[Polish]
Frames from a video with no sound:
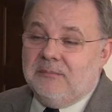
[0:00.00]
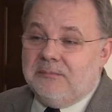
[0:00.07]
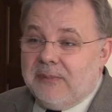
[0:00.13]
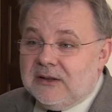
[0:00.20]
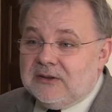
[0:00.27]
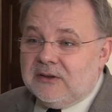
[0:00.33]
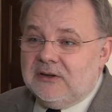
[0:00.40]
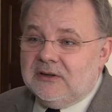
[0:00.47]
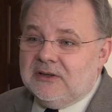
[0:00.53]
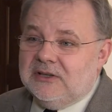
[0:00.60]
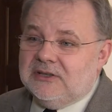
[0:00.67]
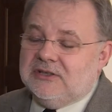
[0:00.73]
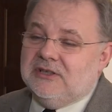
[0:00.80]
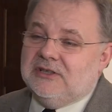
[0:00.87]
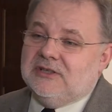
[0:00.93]

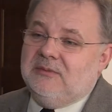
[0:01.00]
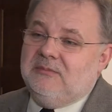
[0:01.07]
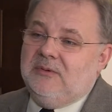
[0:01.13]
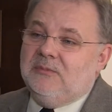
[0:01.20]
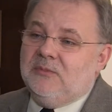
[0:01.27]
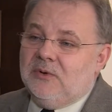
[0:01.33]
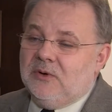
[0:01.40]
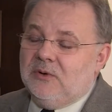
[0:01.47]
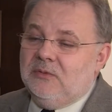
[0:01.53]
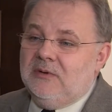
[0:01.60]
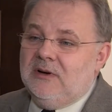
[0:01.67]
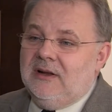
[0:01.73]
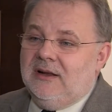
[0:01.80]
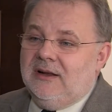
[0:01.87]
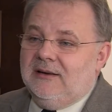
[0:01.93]
patologiczny, żeby mógł
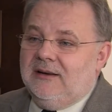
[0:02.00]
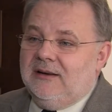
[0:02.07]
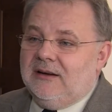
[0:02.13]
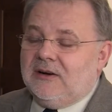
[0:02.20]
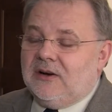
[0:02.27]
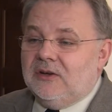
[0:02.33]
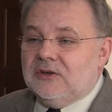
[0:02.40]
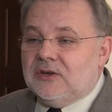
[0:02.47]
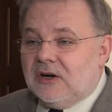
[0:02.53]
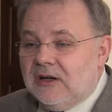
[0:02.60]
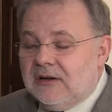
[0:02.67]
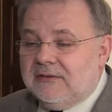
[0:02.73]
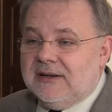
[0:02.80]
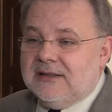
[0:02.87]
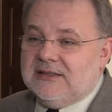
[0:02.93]
E,
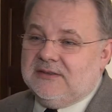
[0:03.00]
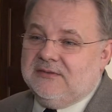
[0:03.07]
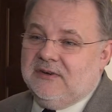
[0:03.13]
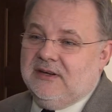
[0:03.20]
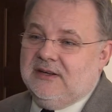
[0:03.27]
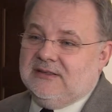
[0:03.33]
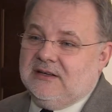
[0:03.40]
kontrolować swoje